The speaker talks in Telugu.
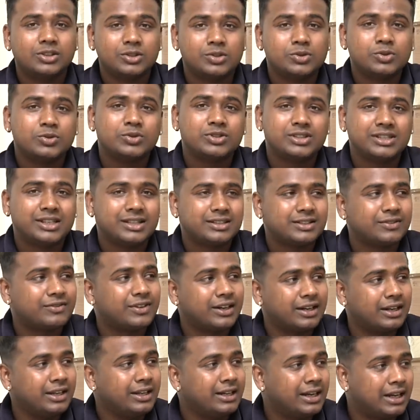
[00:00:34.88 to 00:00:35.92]
చూసి యాజ్ అ
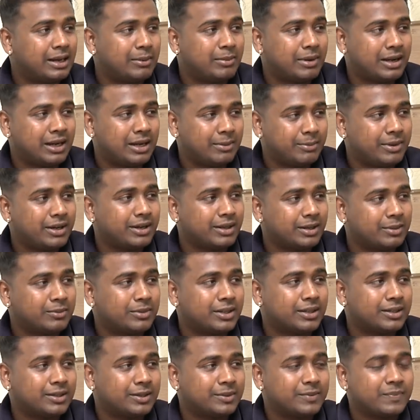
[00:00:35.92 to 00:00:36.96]
ఫ్రెండ్లీగా ఆపాడు
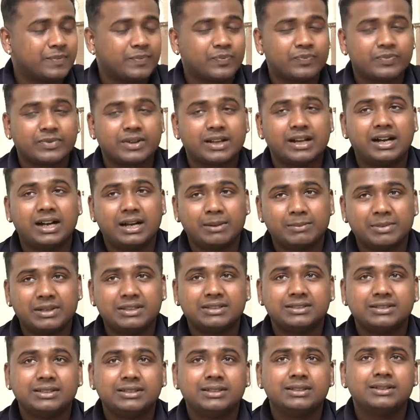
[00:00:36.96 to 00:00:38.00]
అనమాట
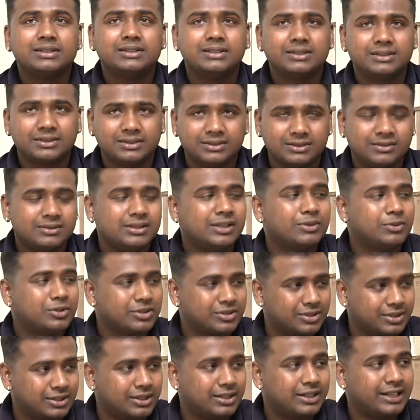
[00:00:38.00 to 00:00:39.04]
ఆపేసి హీ
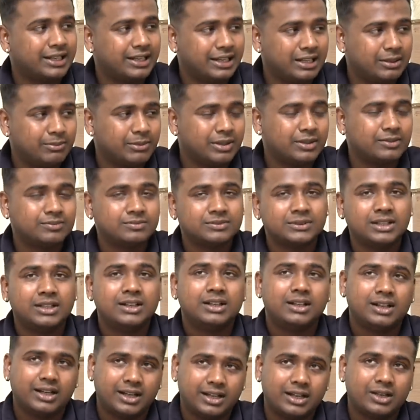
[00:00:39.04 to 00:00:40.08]
వాస్ టెల్లింగ్ మీ
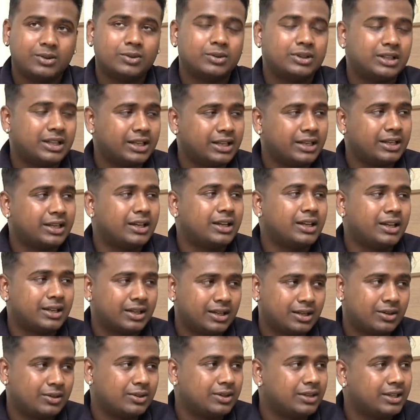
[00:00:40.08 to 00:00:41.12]
అనా వదిలే అన్నా అనా
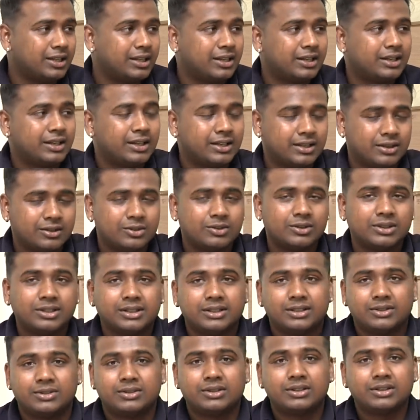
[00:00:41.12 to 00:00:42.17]
వదిలే అన్నా అనా వదిలే
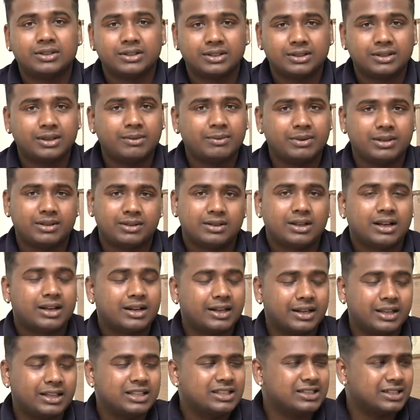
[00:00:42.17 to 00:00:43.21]
ఐ మీన్
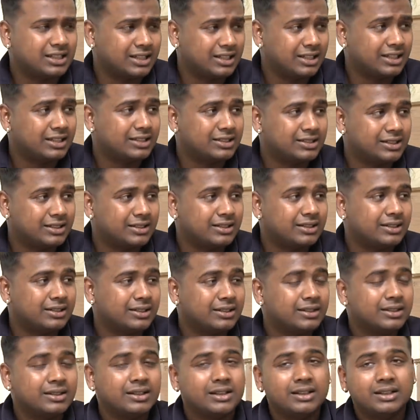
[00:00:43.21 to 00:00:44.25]
అక్కడ ఏం జరగలేదు జనరల్లీ
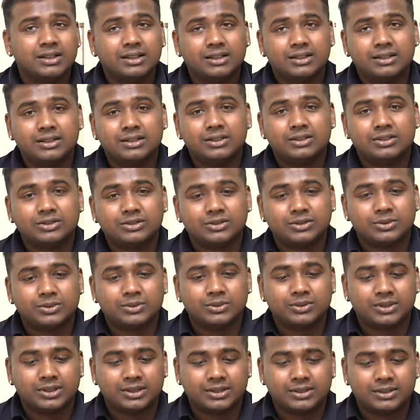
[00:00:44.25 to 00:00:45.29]
సో
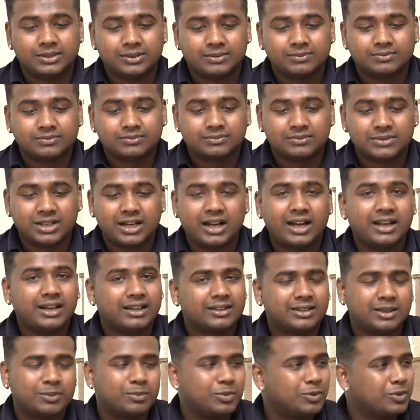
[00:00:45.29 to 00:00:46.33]
ఆయన
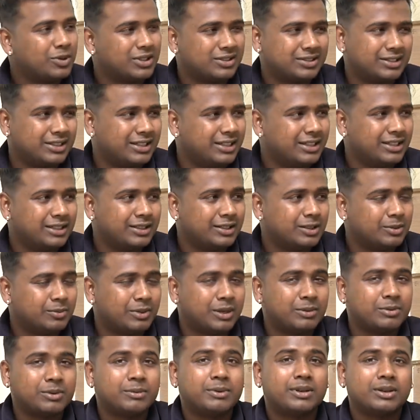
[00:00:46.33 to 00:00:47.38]
తప్పు కూడా అసలు ఏం లేదు
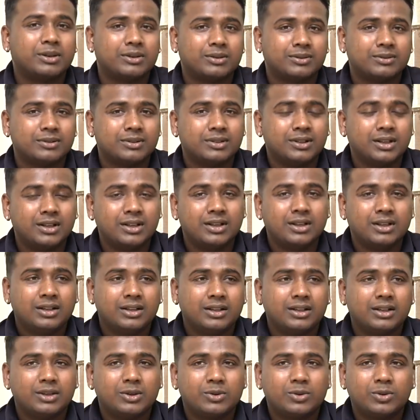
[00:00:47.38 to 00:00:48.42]
పాపం ఆయన
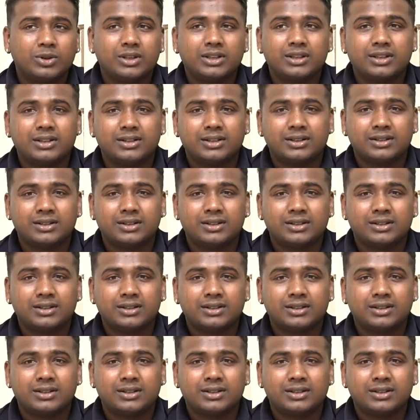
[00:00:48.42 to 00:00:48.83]
ఇంకోటి